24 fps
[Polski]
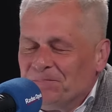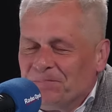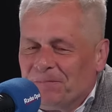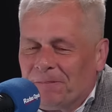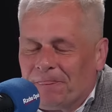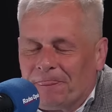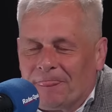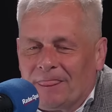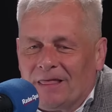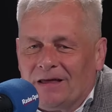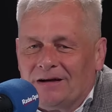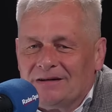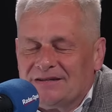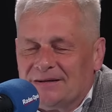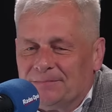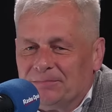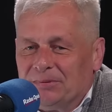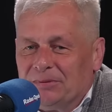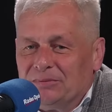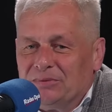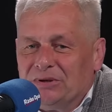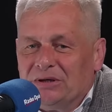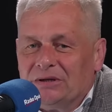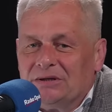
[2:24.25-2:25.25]
mm,
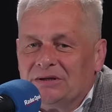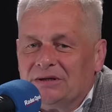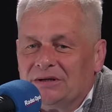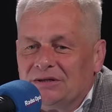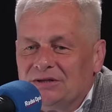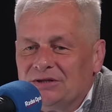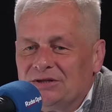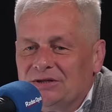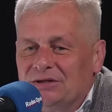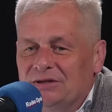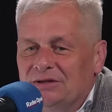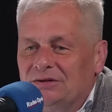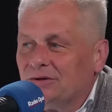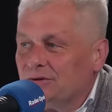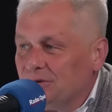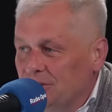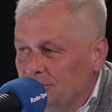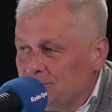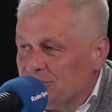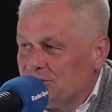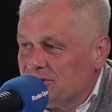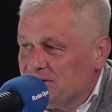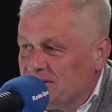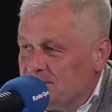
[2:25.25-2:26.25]
zapamiętać i to
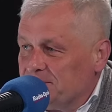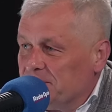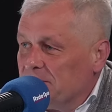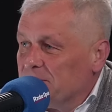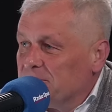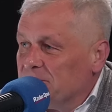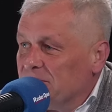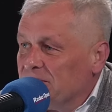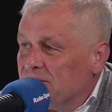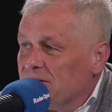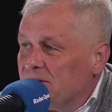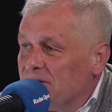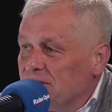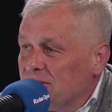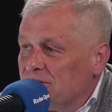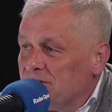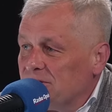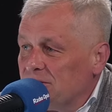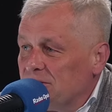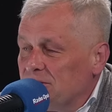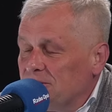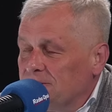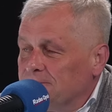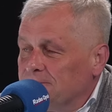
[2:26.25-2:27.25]
dobrze zapamiętać. No, ale